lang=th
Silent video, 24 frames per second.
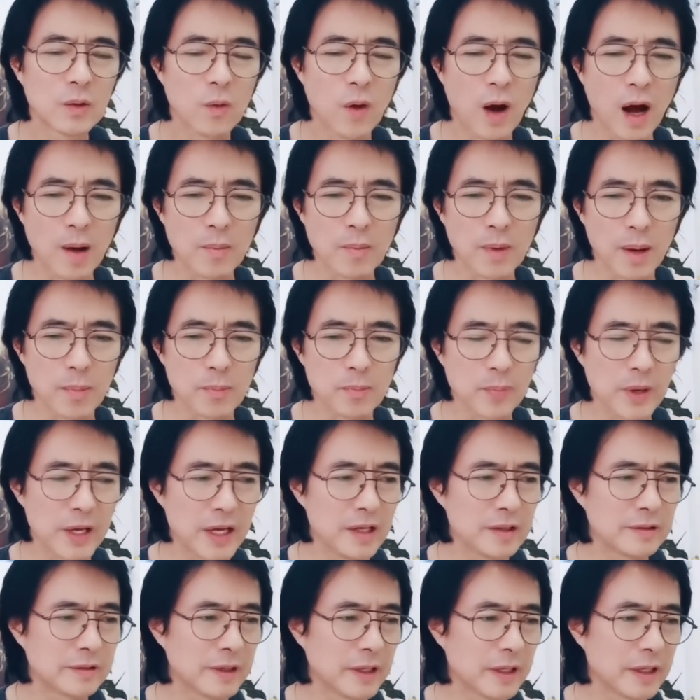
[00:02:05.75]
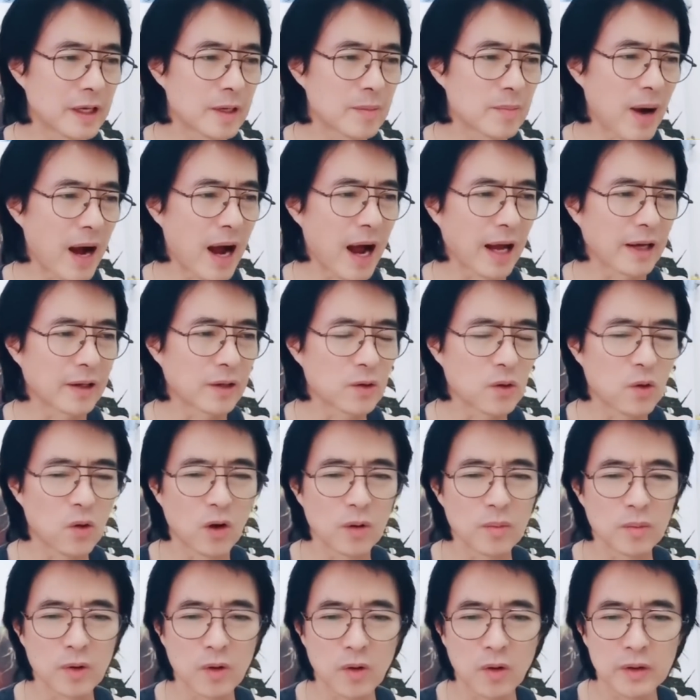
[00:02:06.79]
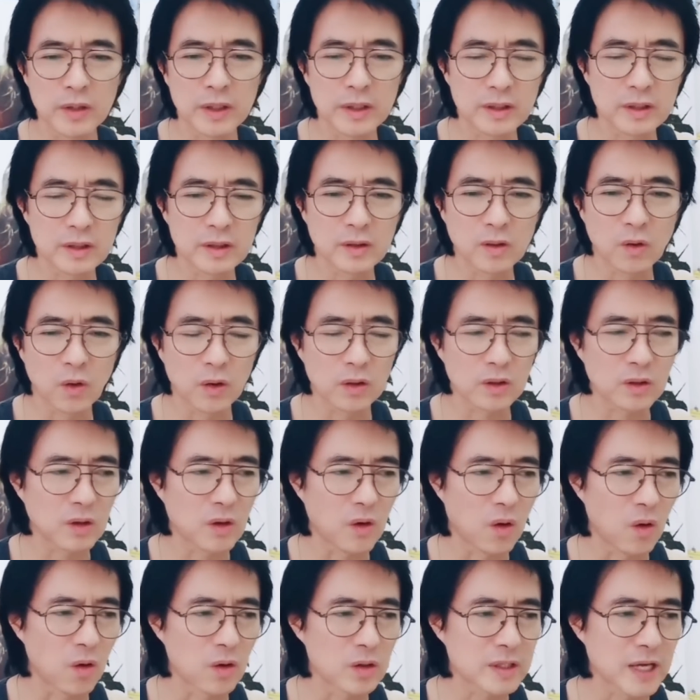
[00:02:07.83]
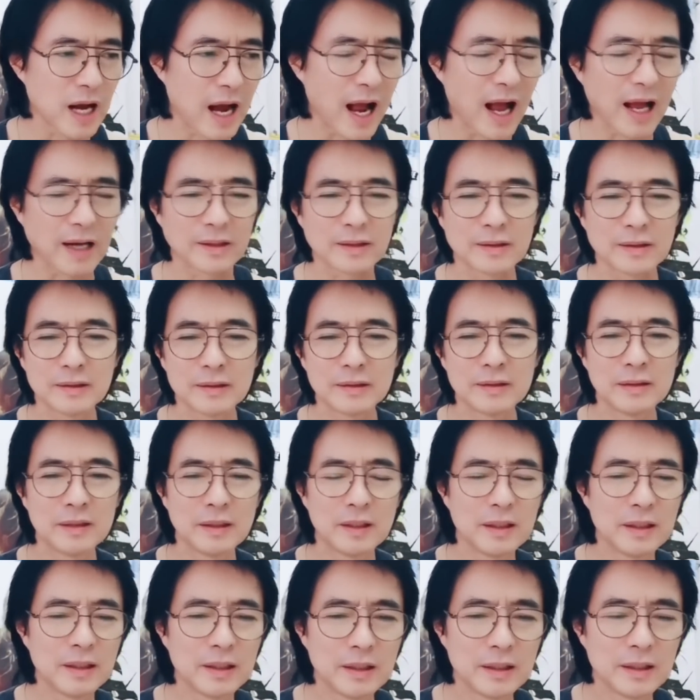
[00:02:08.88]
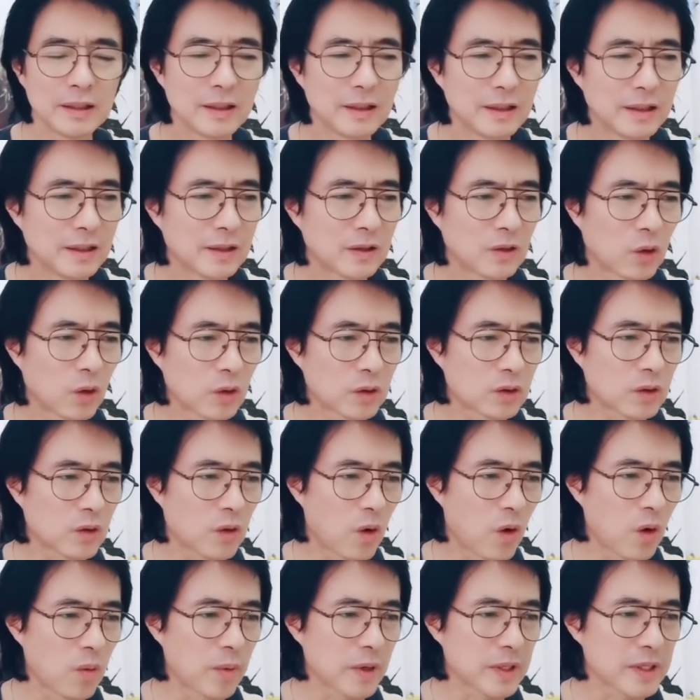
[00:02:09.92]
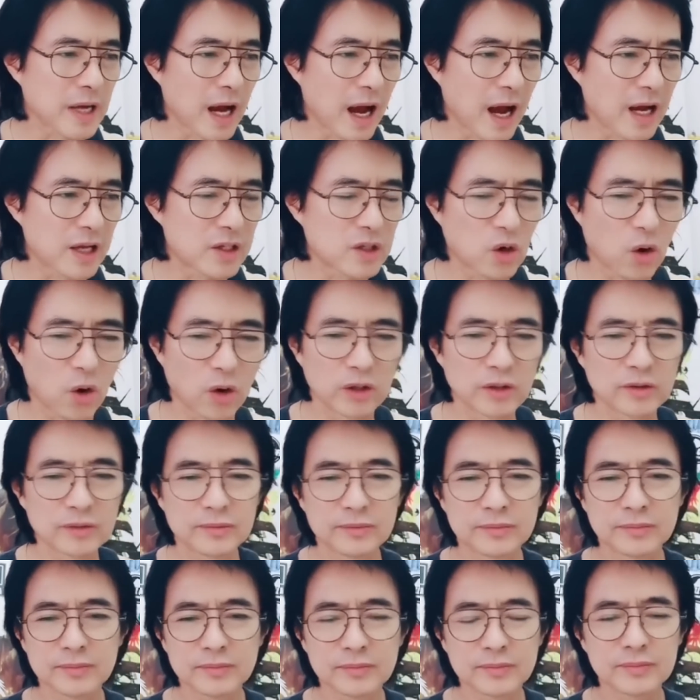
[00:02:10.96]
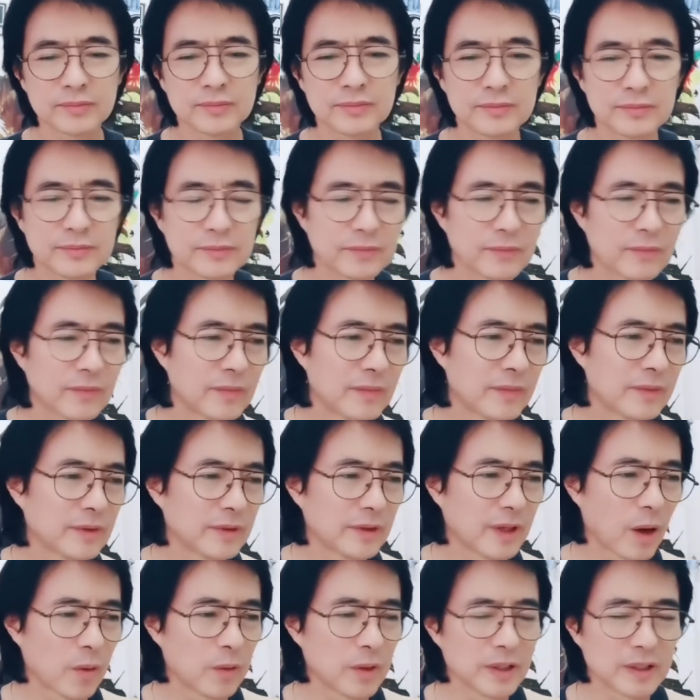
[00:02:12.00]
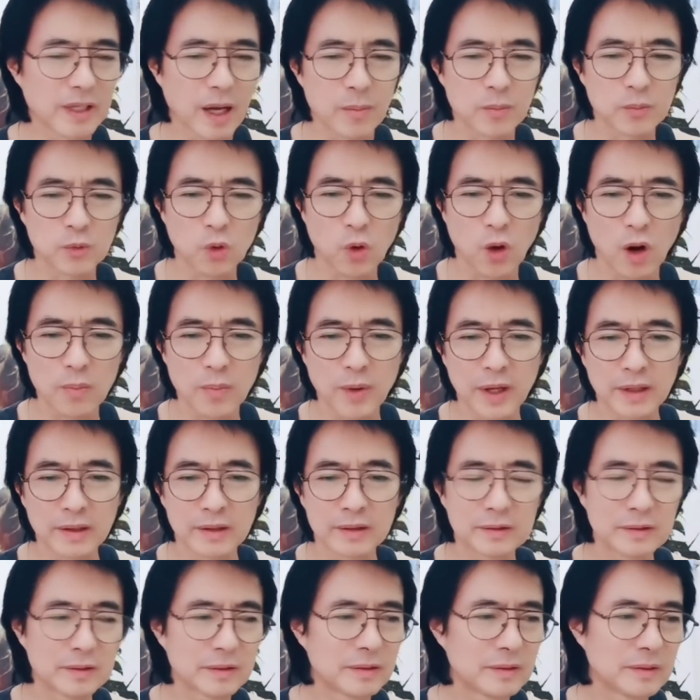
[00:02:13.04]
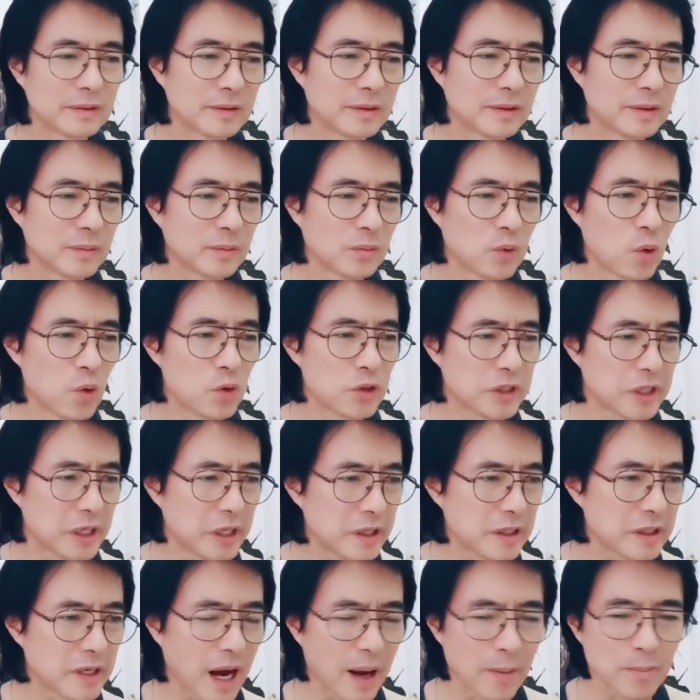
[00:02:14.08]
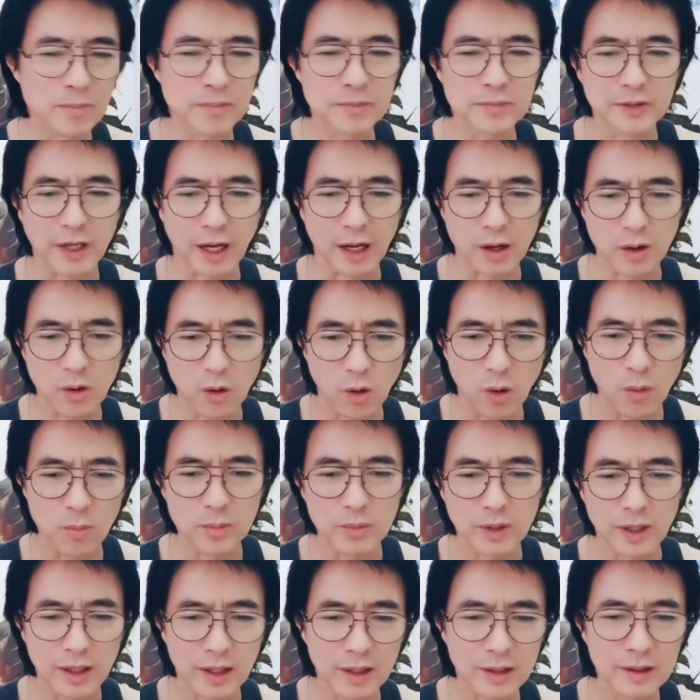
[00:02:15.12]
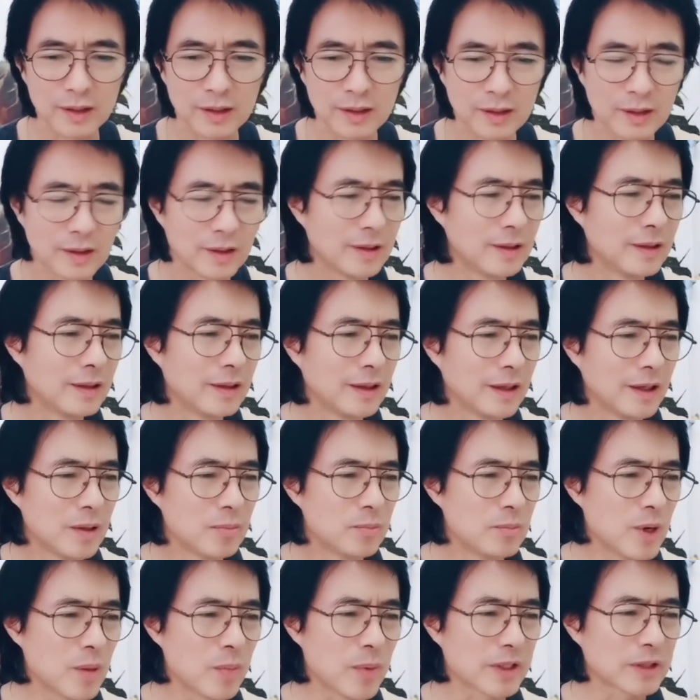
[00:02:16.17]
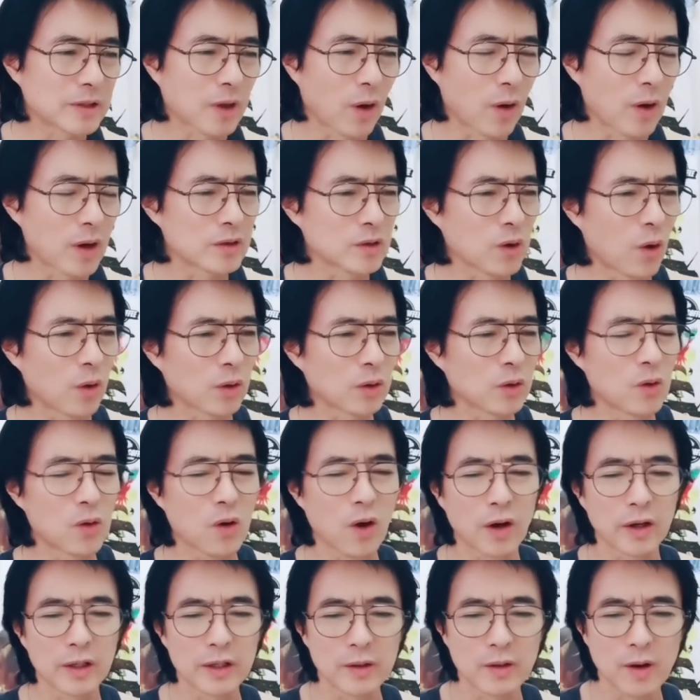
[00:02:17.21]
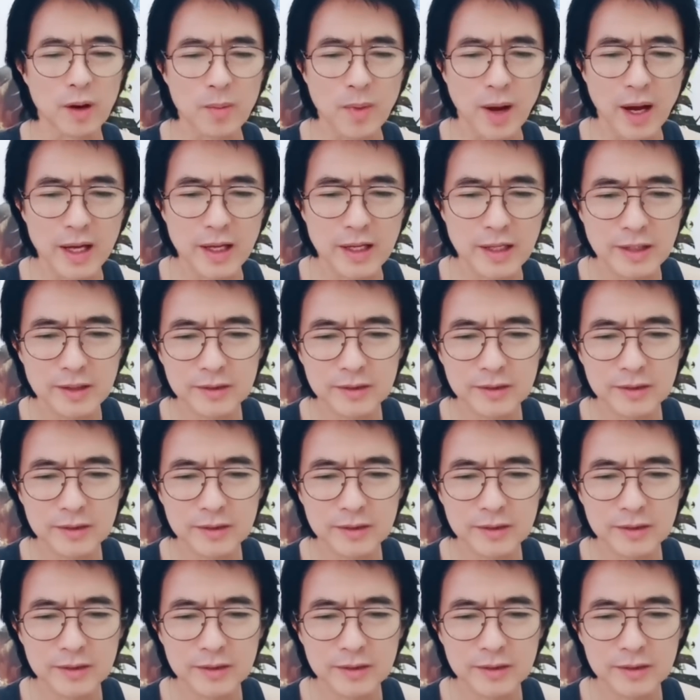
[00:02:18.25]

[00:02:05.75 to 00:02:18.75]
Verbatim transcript: ความอับปีสีกบาลของคนบางคนนี่คดโกงชาติ คดโกงประชาชน แต่วันนี้ทำตัวเป็นผู้ชี้นำสังคมเหรอ มึงไปส่องกระจกดูก่อนดีกว่าไหม